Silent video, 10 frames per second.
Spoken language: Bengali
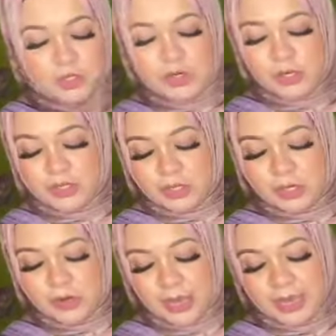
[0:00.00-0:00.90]
পুজোর
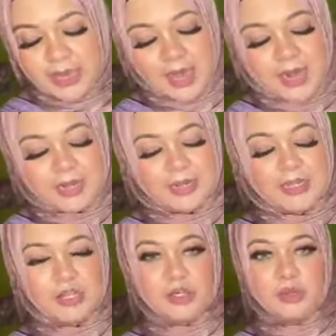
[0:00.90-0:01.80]
জন্য এই কালারটা
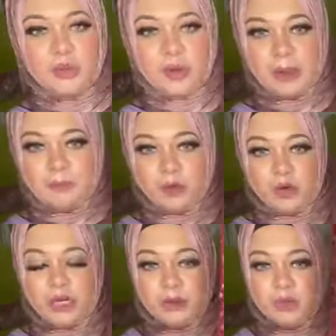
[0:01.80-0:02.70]
দিয়ে শুরু করলাম
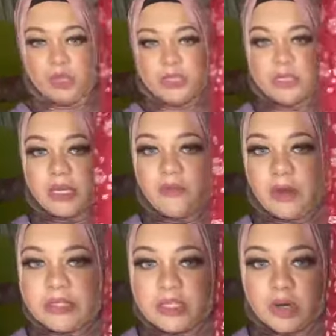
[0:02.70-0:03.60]
পুরোটার মধ্যে
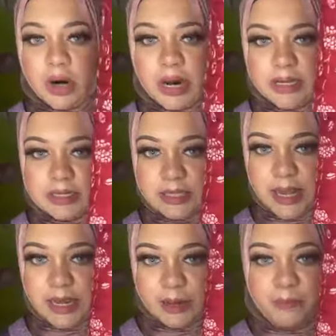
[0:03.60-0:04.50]
সিকোয়েন্স করা আছে
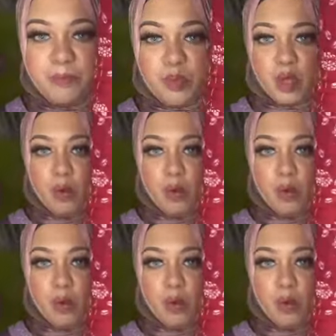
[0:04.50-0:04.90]
দেখেন